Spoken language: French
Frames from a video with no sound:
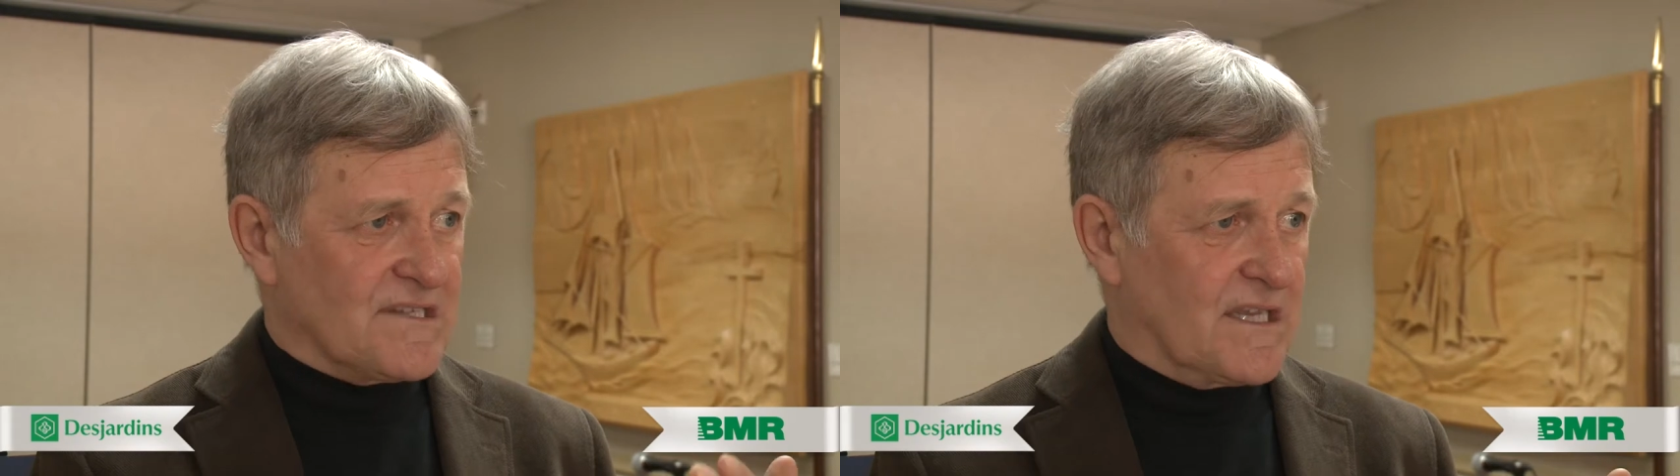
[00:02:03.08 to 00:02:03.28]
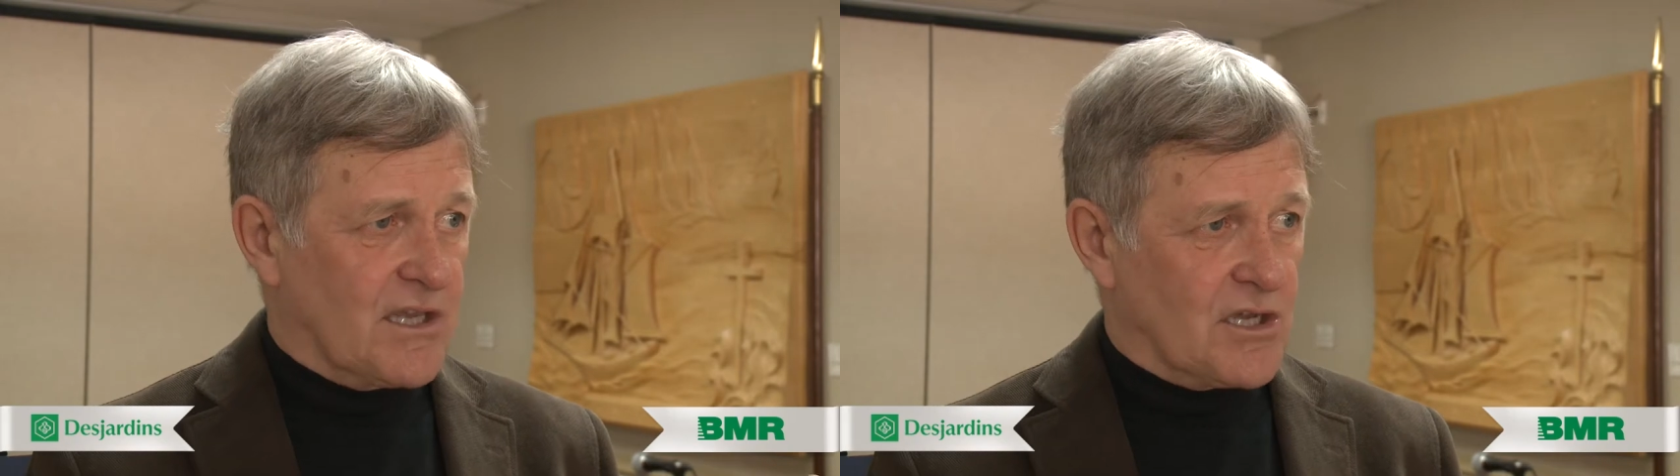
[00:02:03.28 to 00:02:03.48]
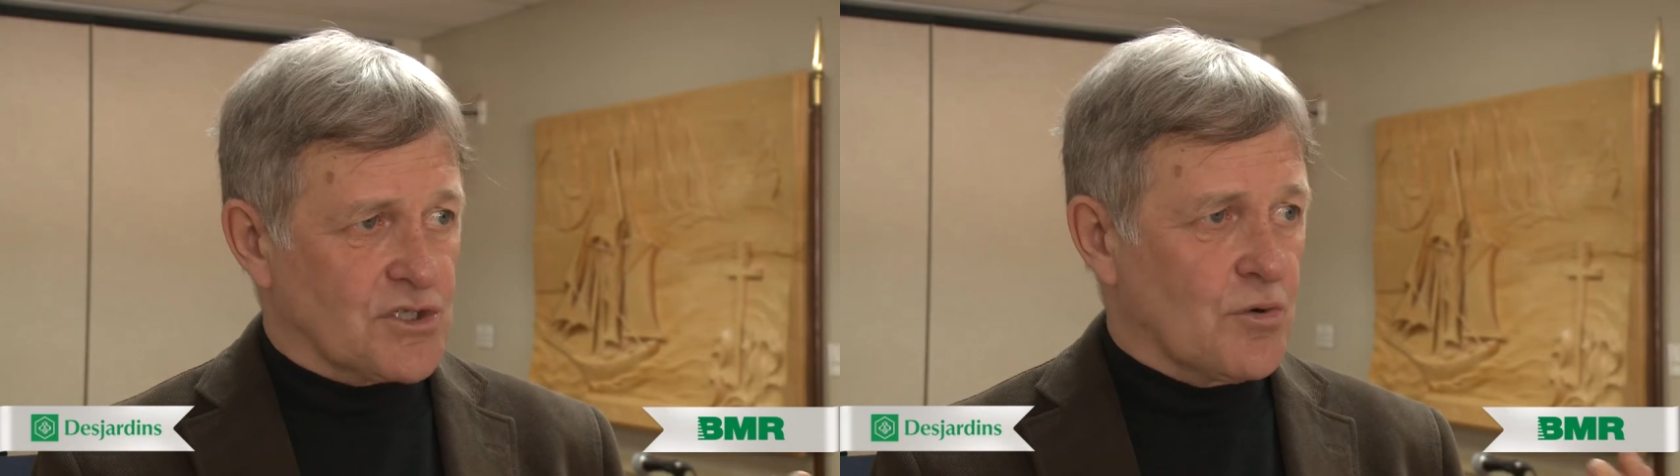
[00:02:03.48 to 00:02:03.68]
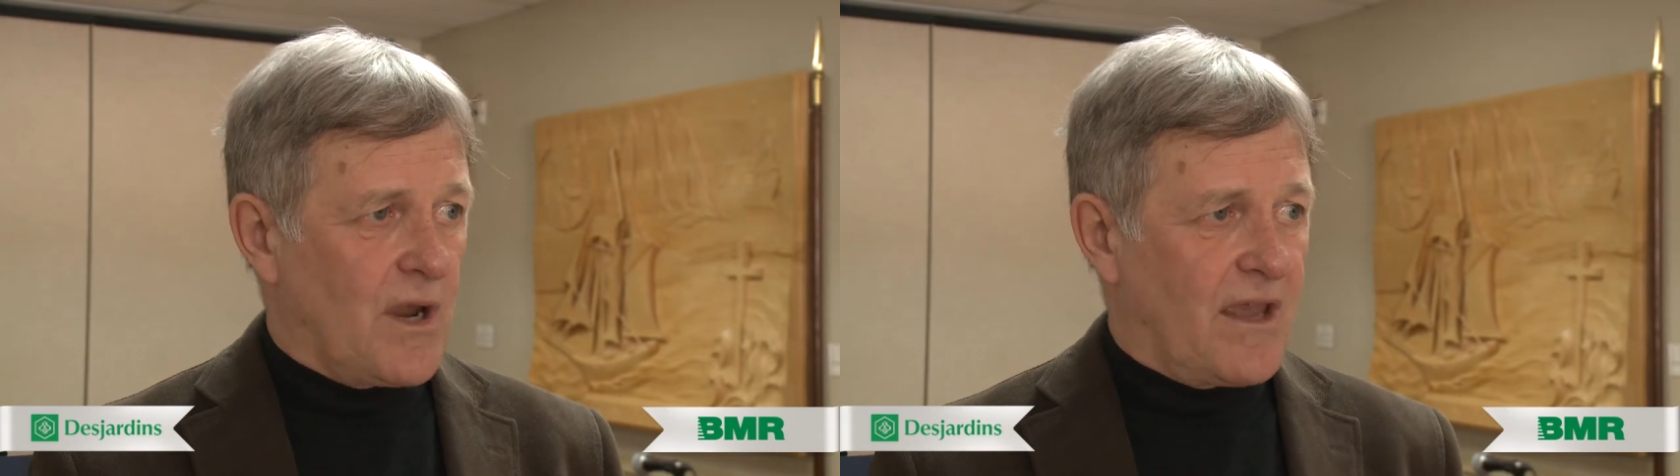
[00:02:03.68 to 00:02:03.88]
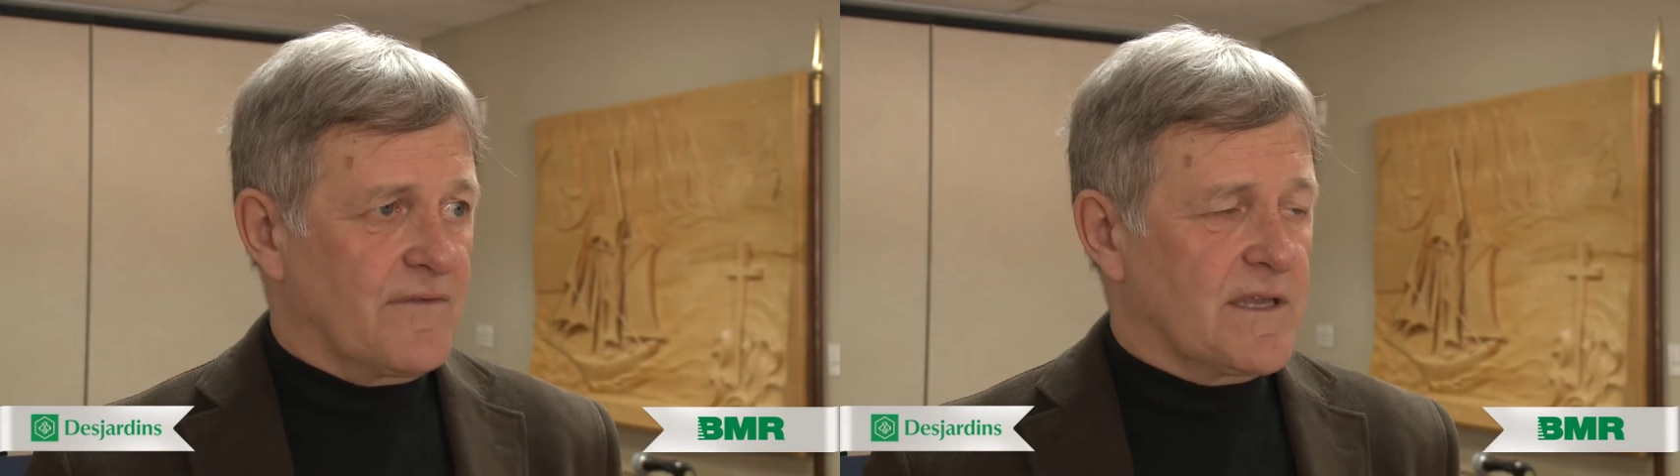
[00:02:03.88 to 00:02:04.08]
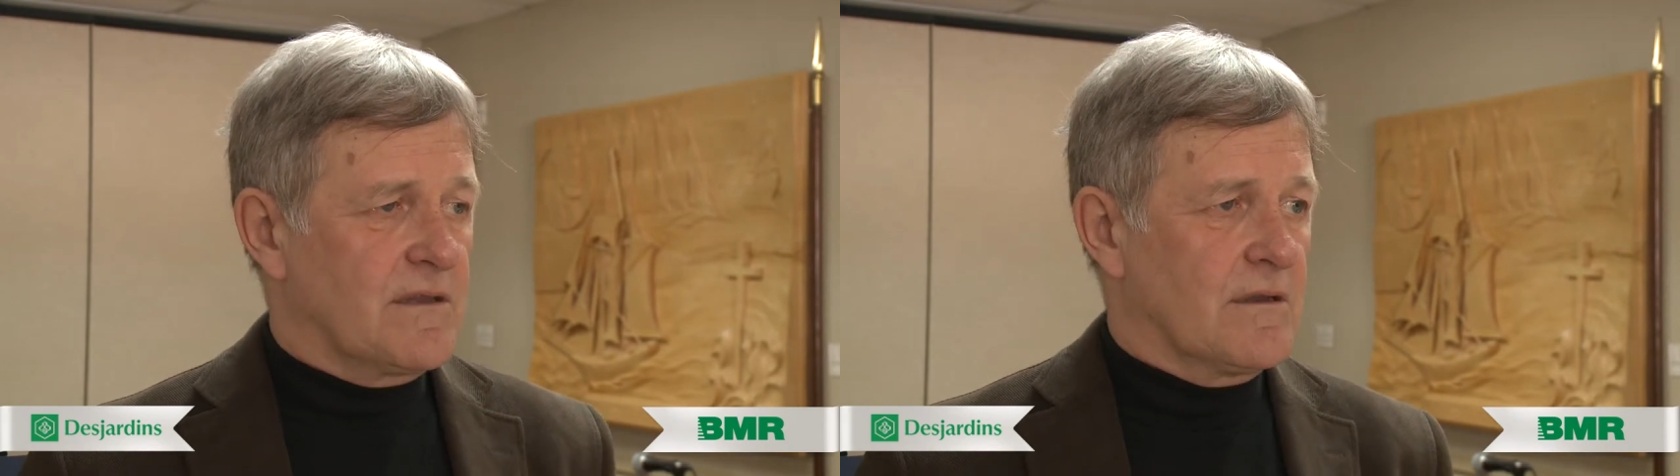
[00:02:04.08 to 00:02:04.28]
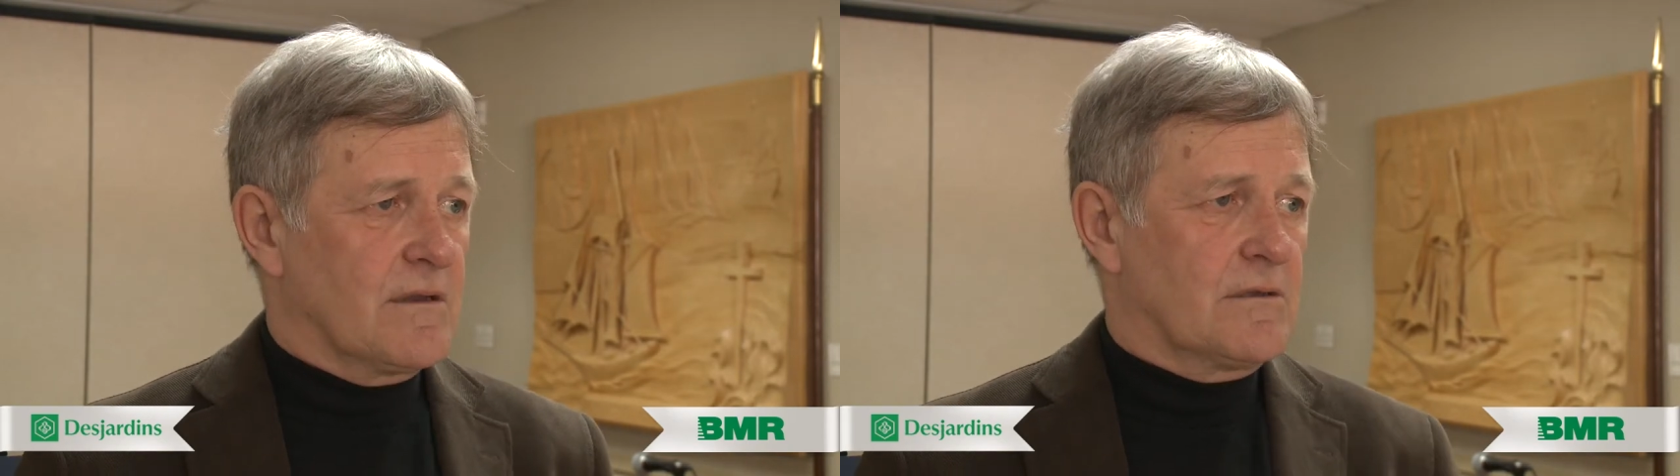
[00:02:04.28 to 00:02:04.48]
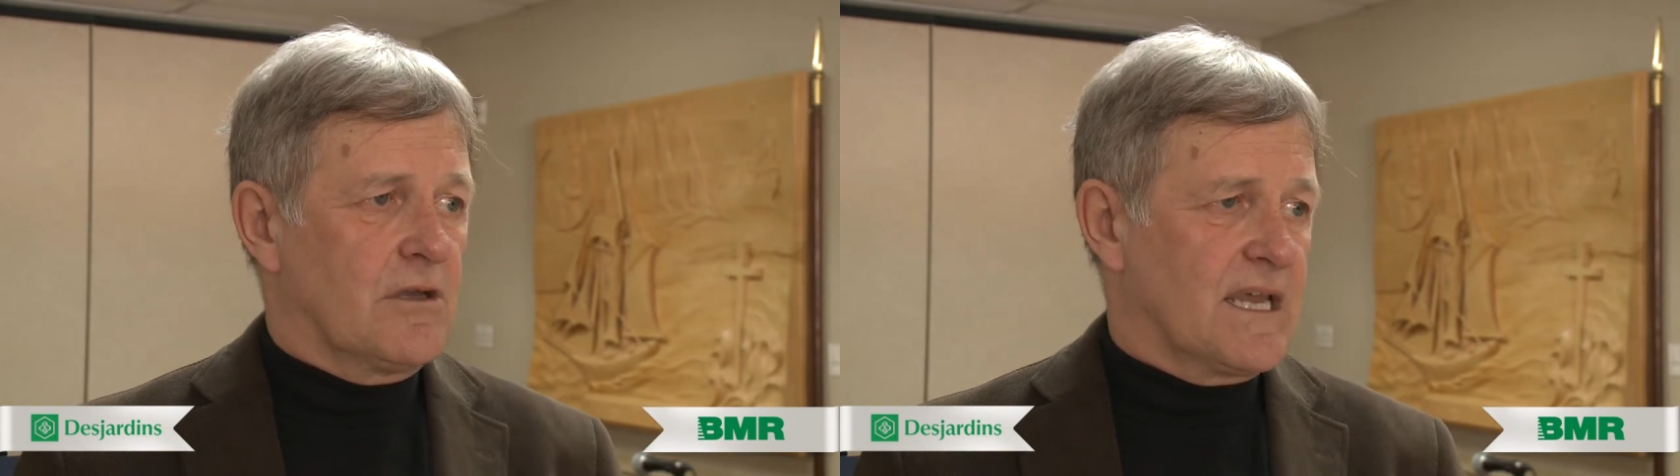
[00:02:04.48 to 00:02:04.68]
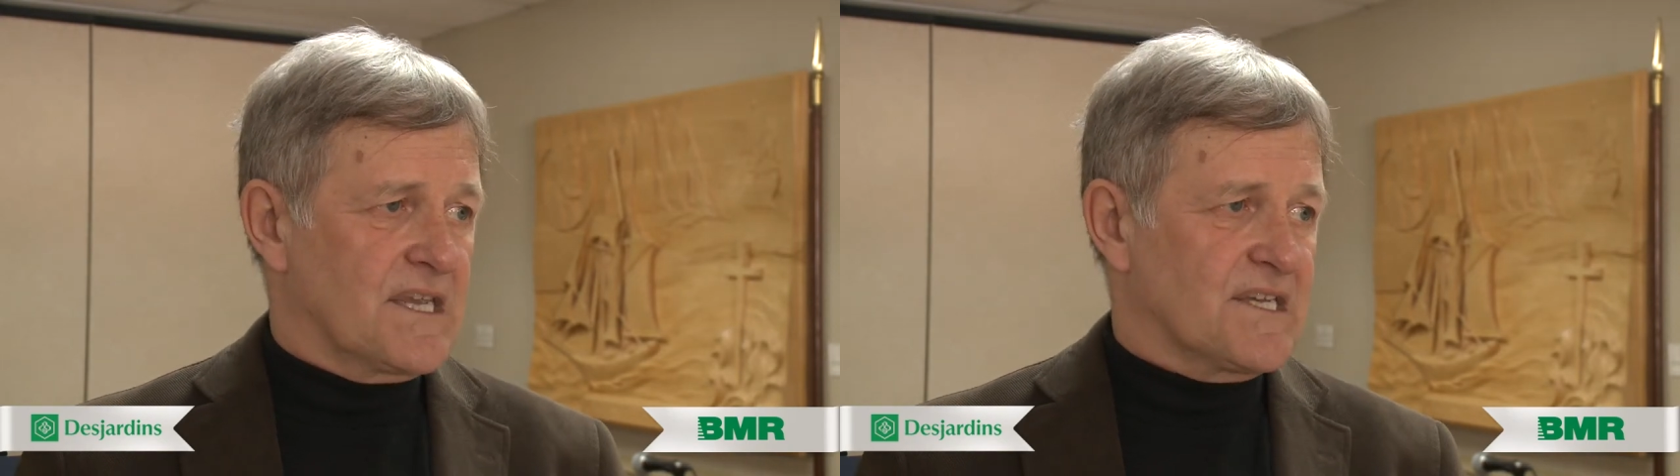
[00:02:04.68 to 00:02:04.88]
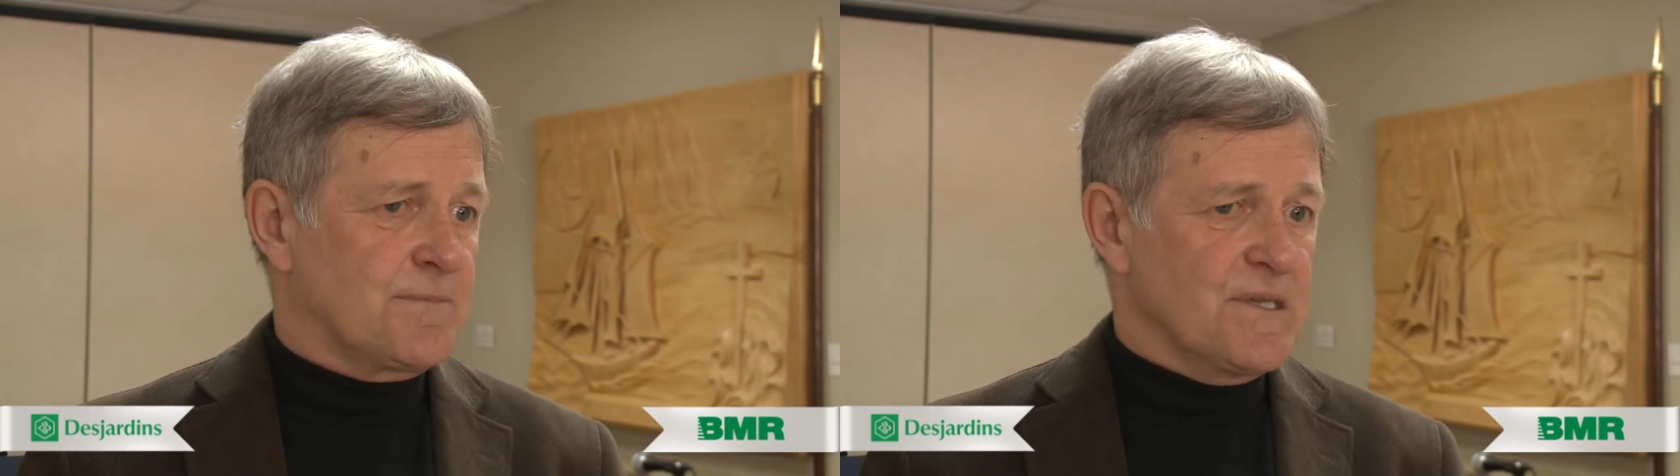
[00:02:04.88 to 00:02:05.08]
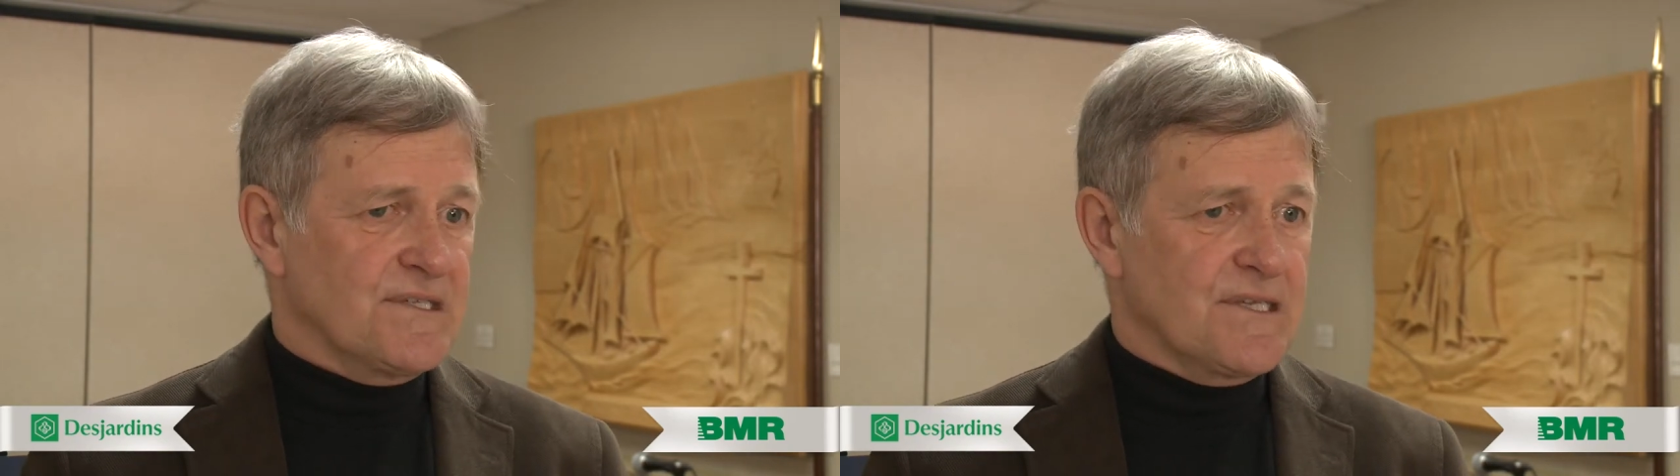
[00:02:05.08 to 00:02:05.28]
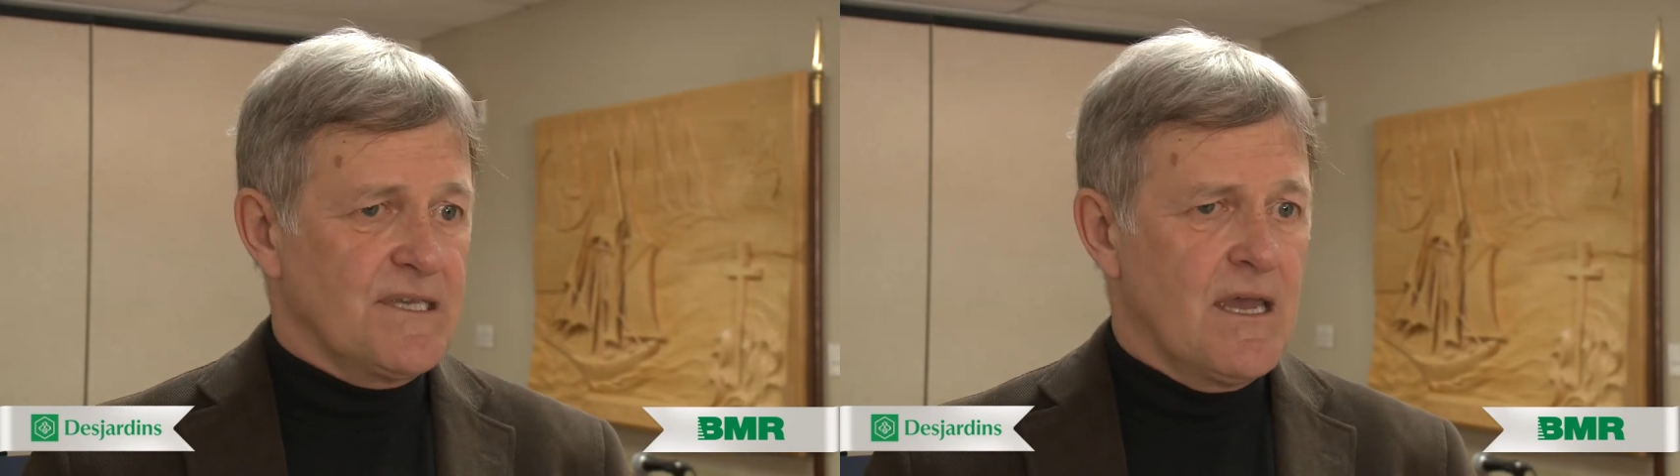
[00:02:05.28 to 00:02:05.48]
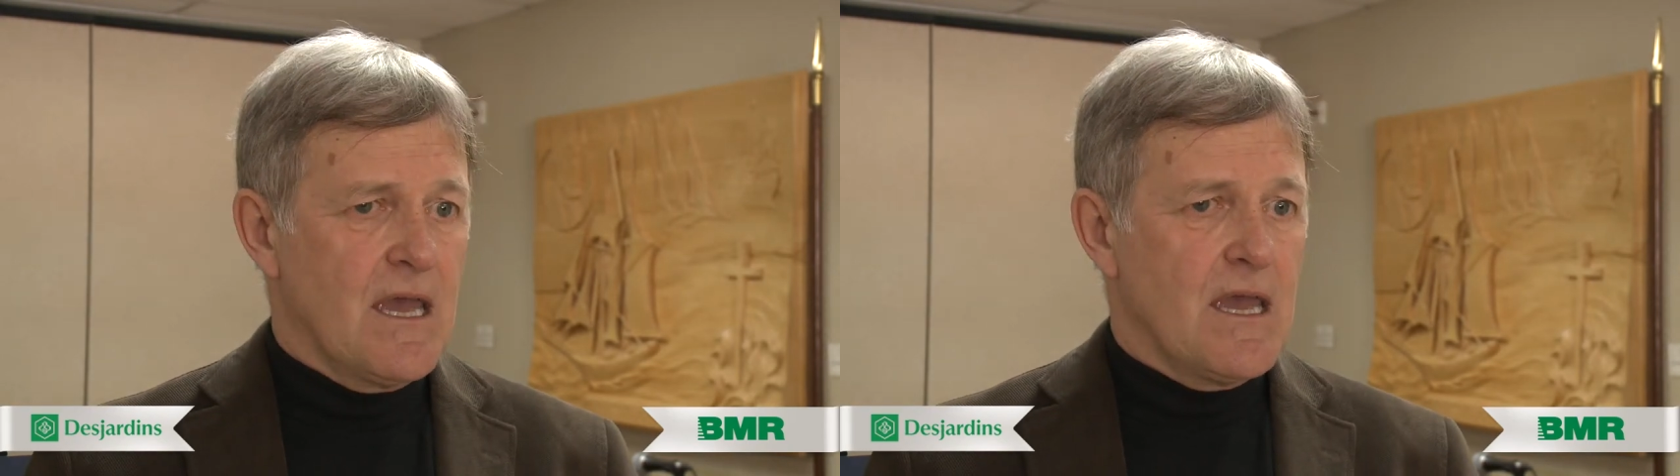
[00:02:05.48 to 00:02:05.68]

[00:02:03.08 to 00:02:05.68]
secteurs géographiques de la Gaspésie